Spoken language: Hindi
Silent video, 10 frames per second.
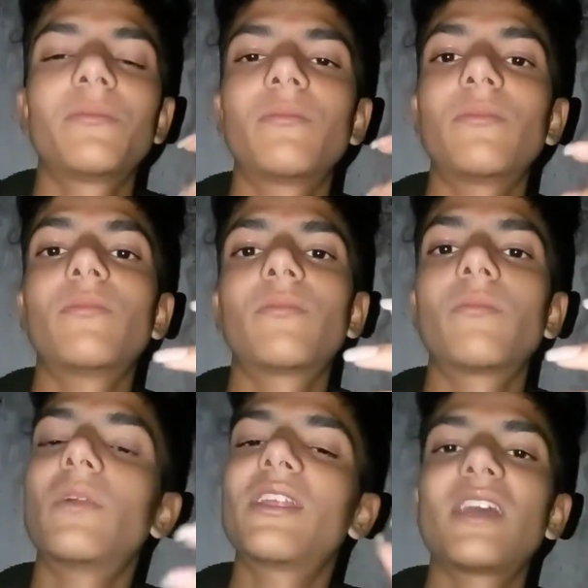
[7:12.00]

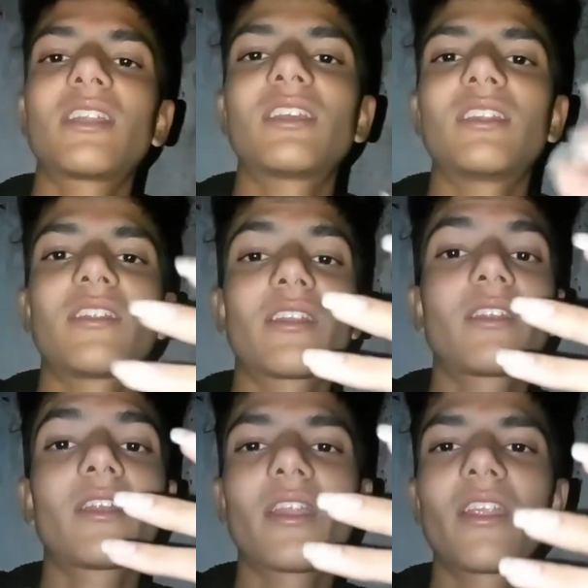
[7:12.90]
हम्म, बढ़िया थी
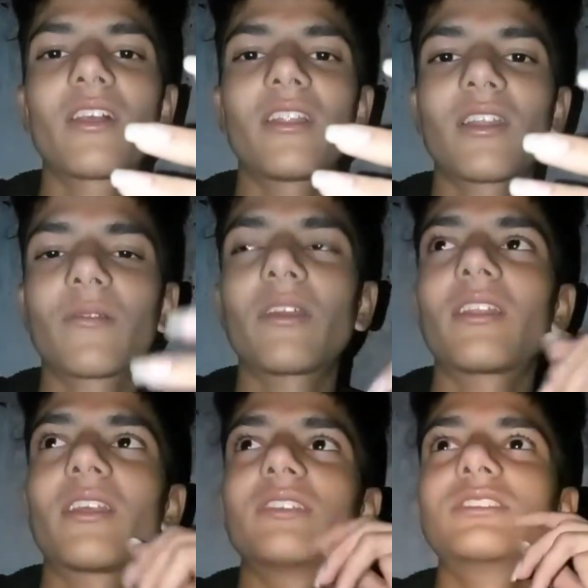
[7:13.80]
ट्री कलर
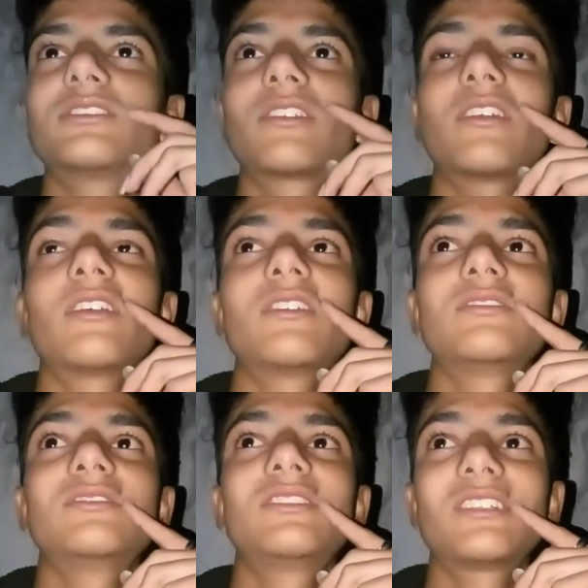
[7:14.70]
कहते हैं जिसके
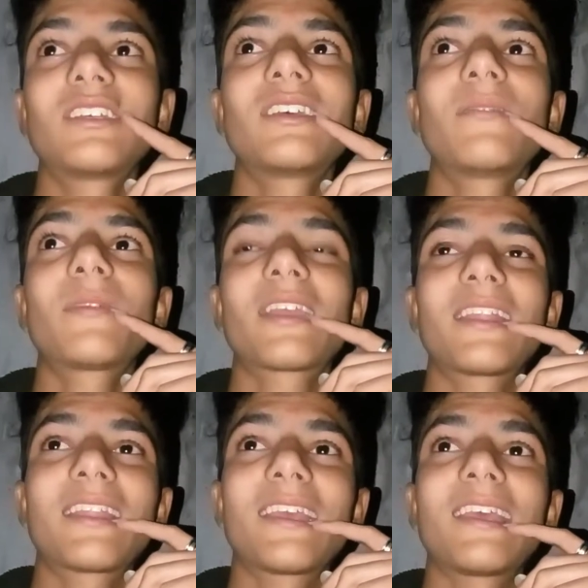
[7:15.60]
जिसे हम
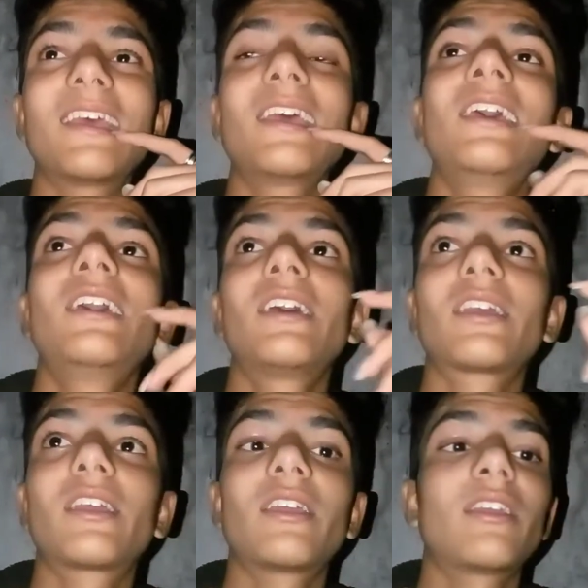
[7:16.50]
कहते हैं
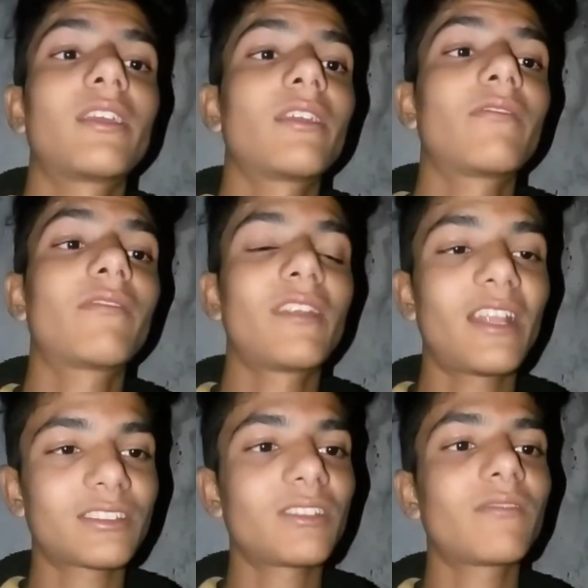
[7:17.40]
कि
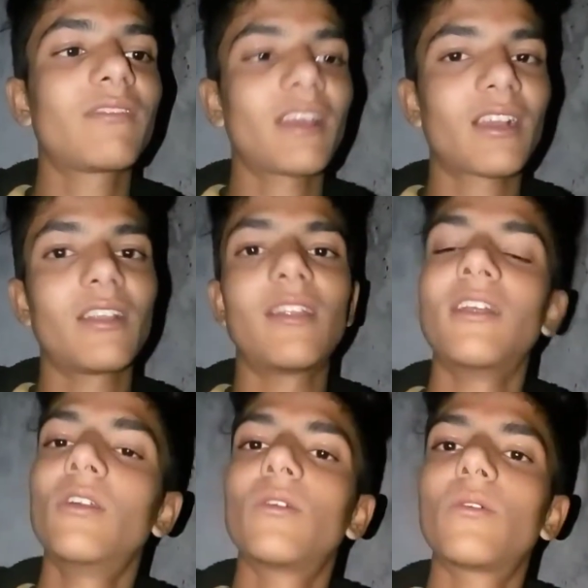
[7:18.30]
नेशनल फ्लैग कलर
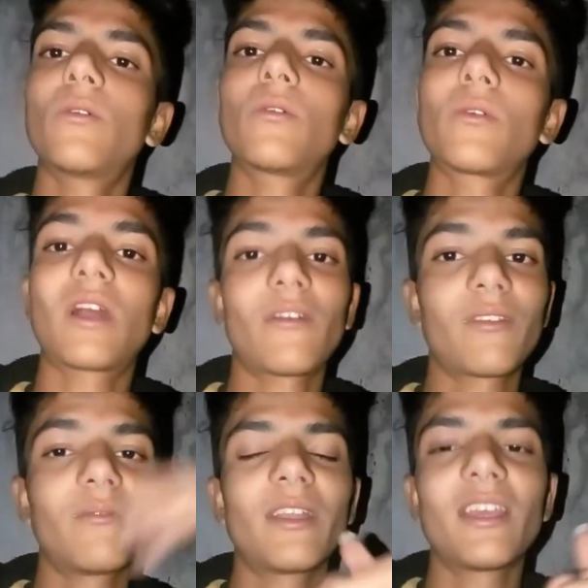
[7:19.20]
वो
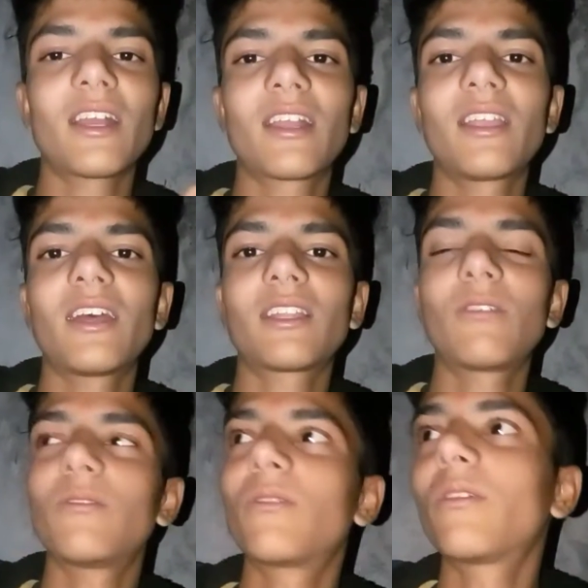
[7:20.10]
काफ़ी बढ़िया किया था
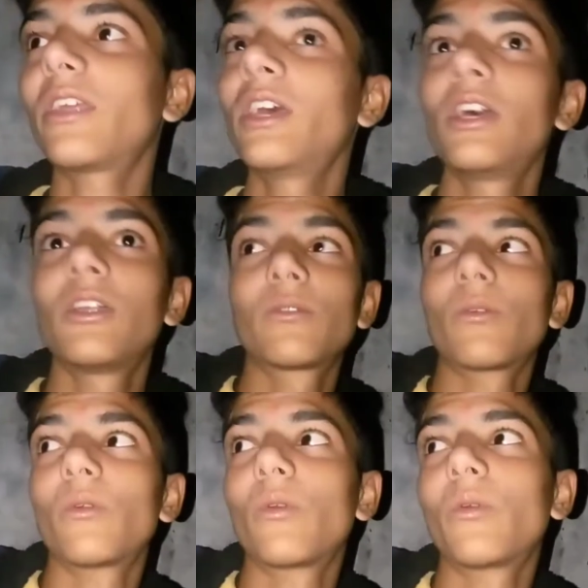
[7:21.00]
उन लोगों ने
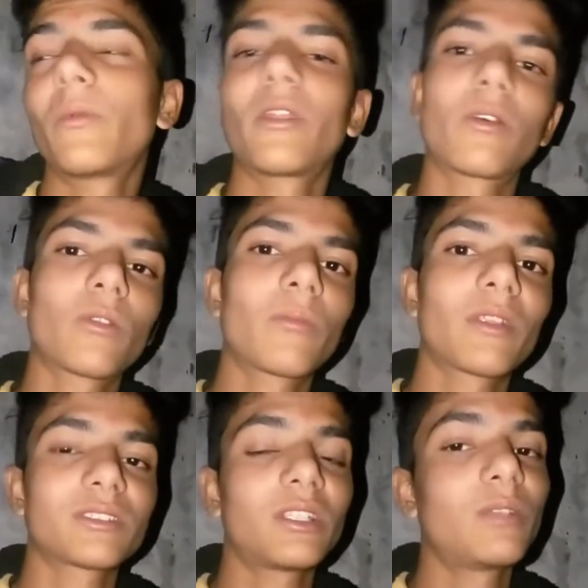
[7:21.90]
तो मेरे को तो
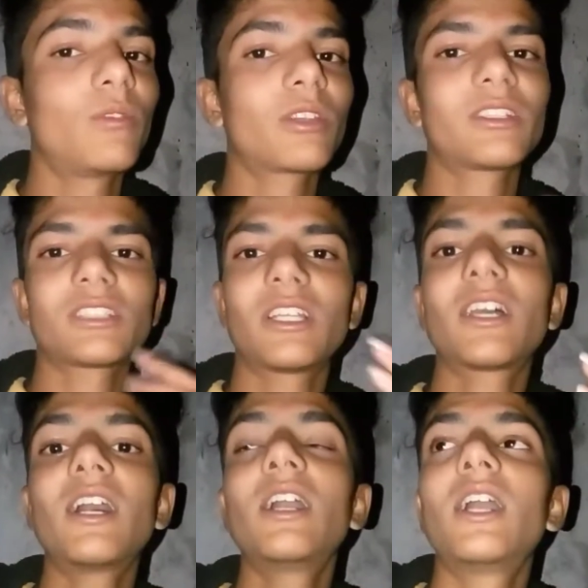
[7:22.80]
पर्सनली बहुत अच्छा
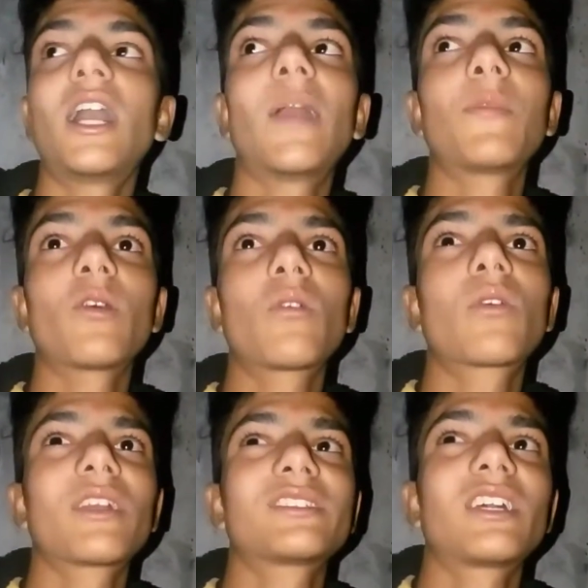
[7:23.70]
लगा आप लोगों
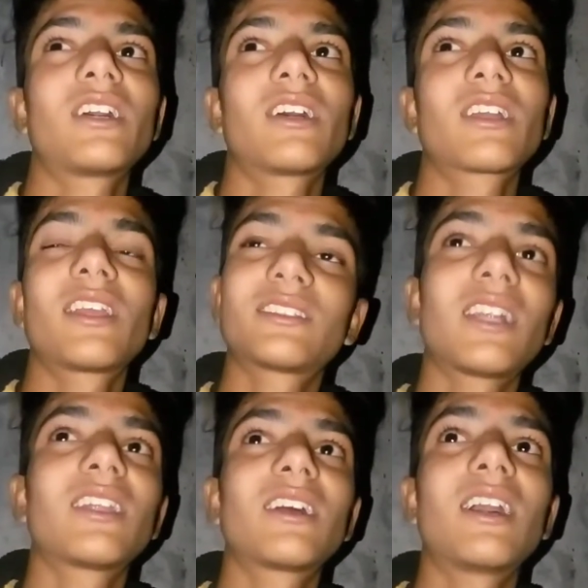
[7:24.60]
को कैसा
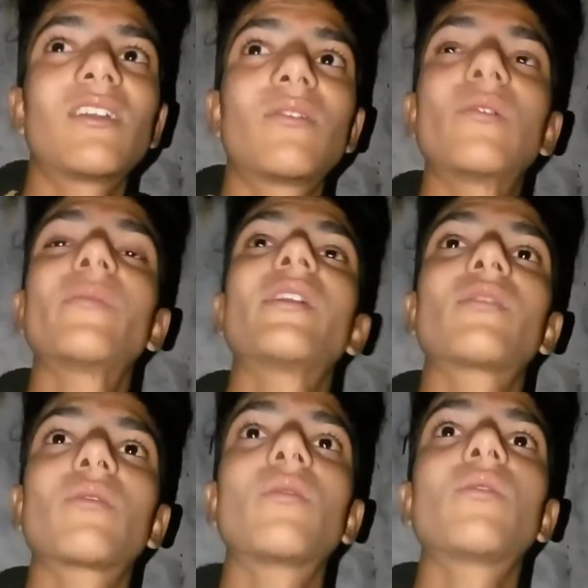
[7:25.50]
कैसा लगा वो
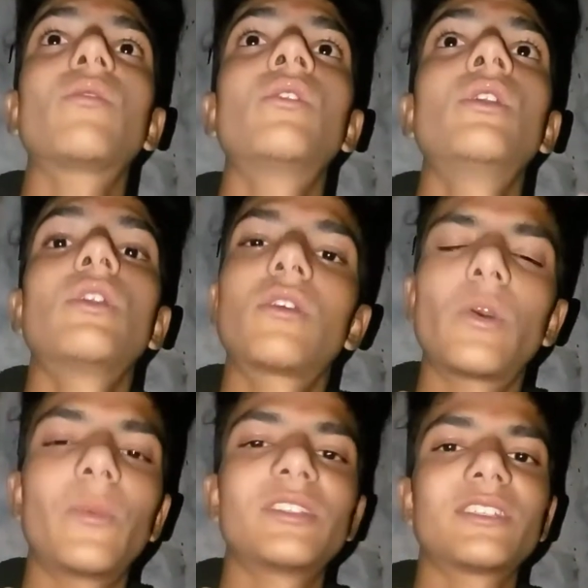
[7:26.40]
मेरे को
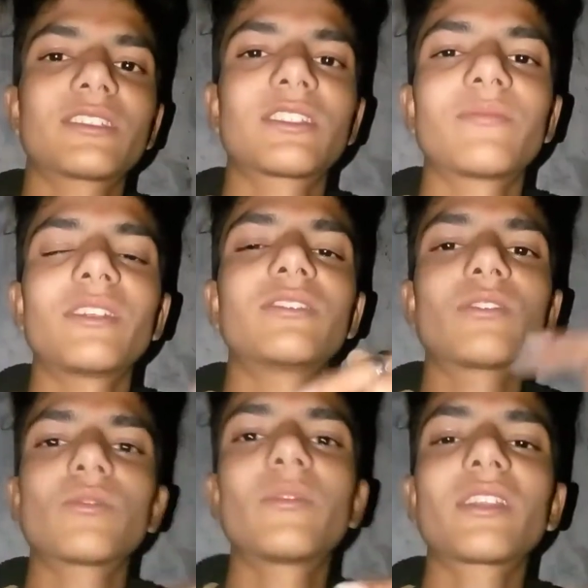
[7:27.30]
कमेंट सेक्शन में
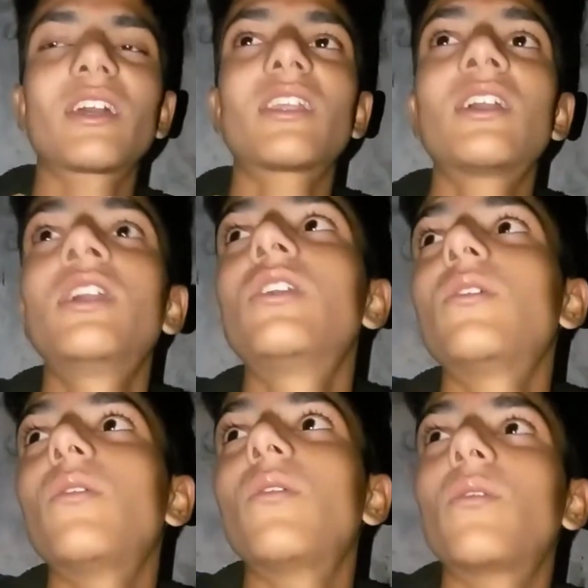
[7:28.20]
ज़रूर बताना
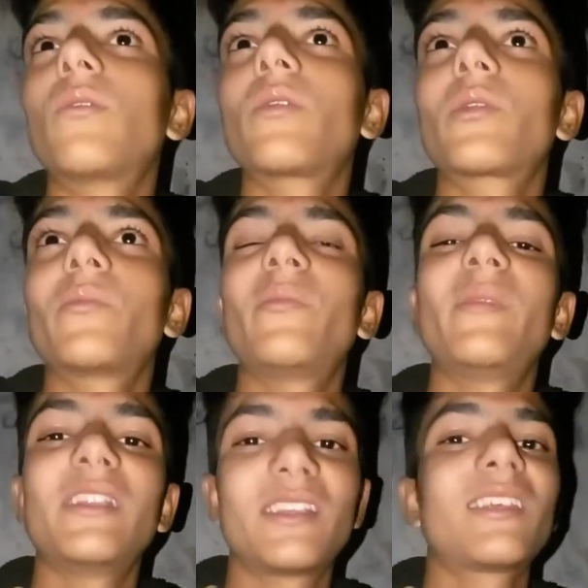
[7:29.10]
और
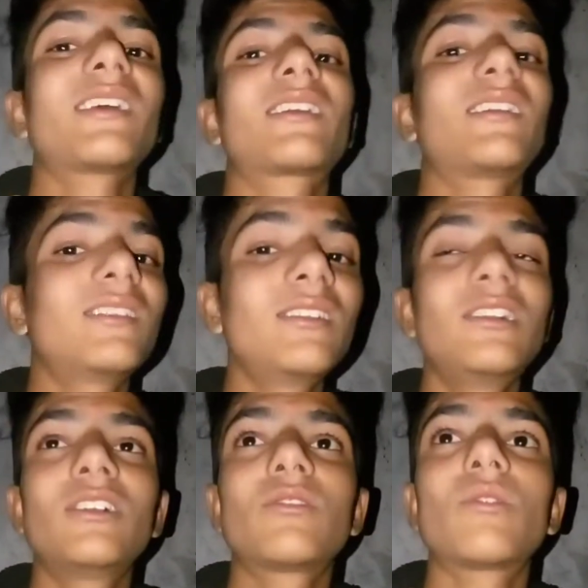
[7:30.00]
मिलते हैं कल
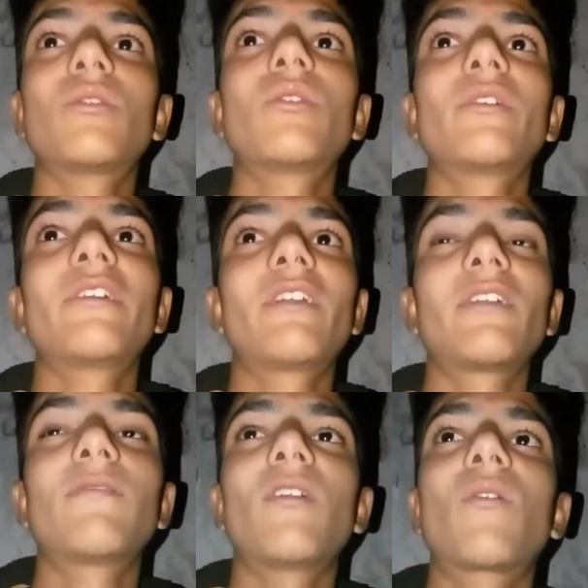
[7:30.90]
तो ये
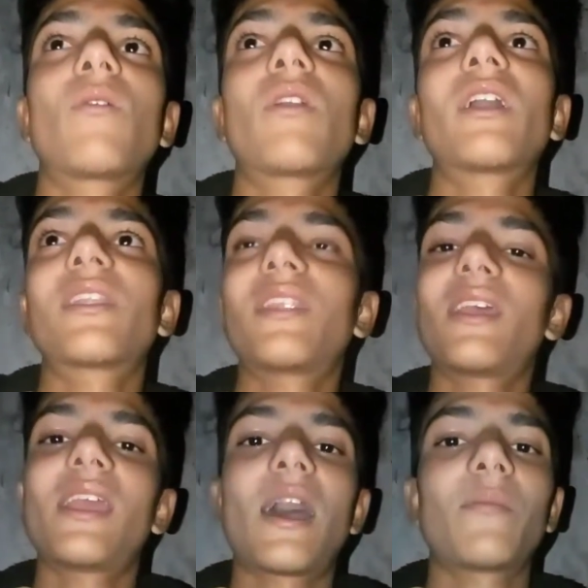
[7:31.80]
वाला ब्लॉग को करते
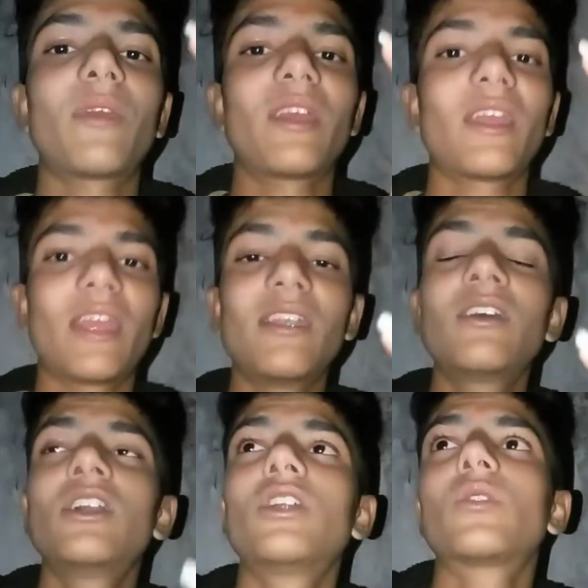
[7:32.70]
हैं यहाँ पे एंड
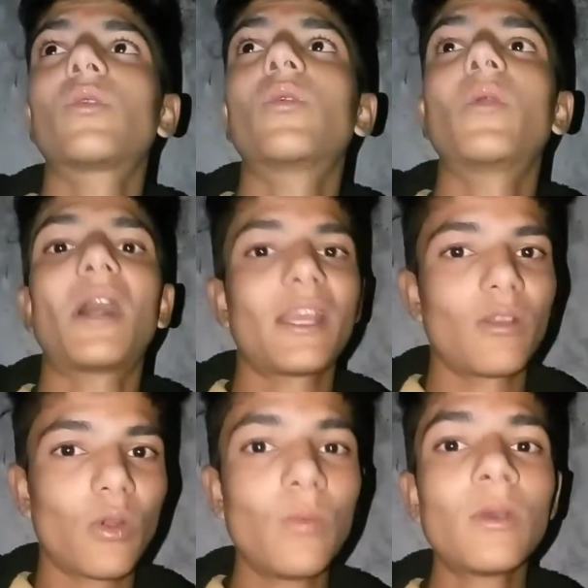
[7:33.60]
तो आई
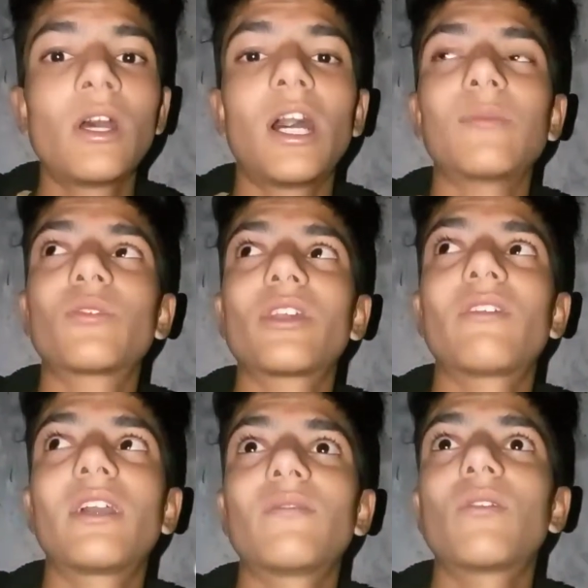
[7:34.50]
होप आपको ये
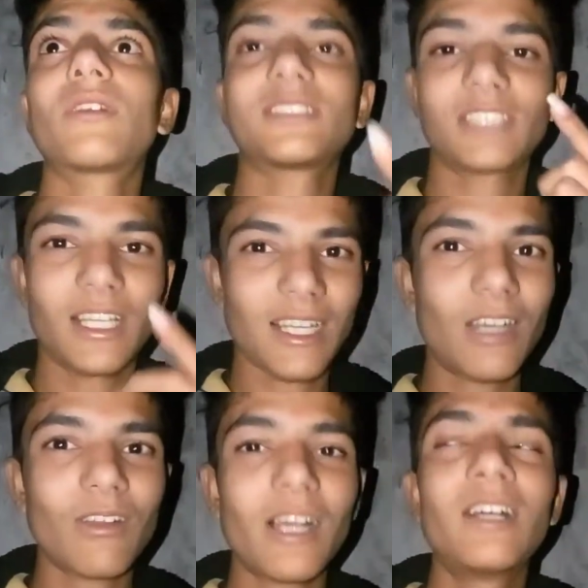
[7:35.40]
वाला ब्लॉग अच्छा लगा
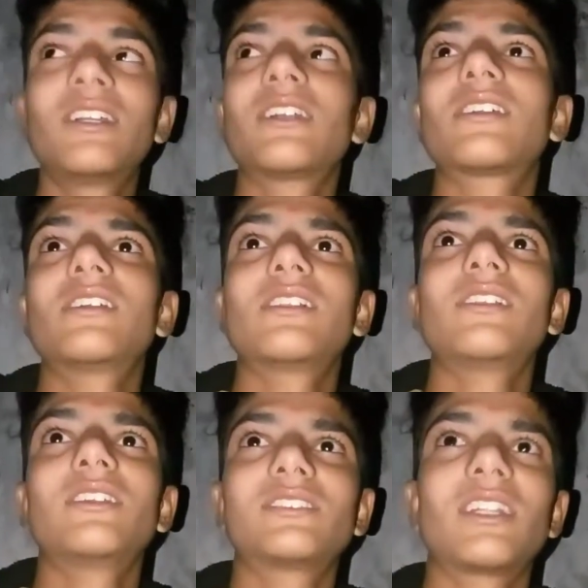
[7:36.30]
होगा
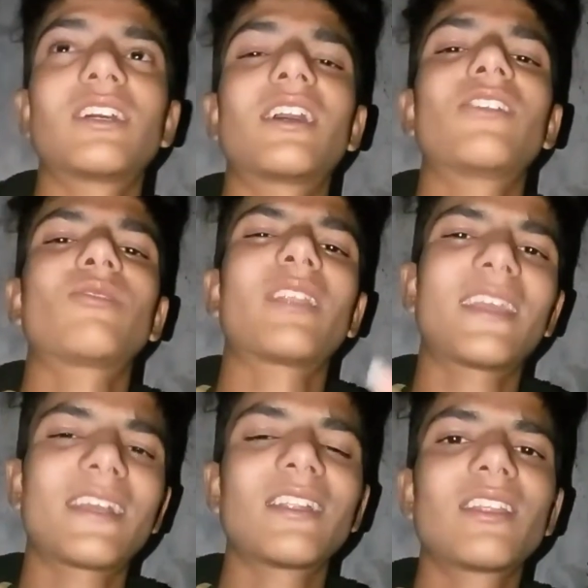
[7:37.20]
अगर अच्छा लगा है तो
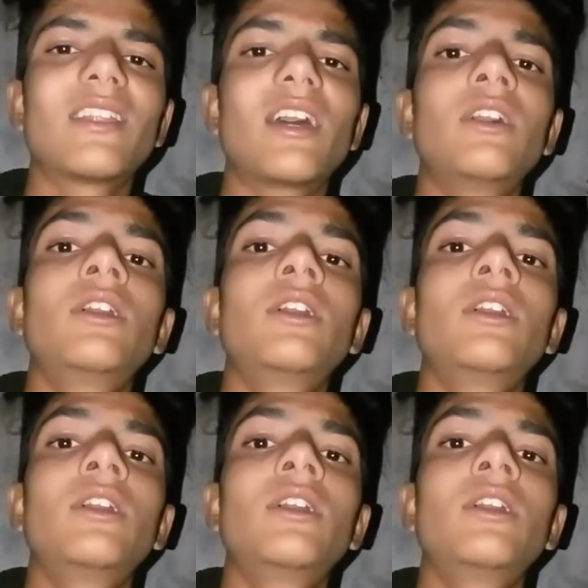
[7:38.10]
लाइक कर देना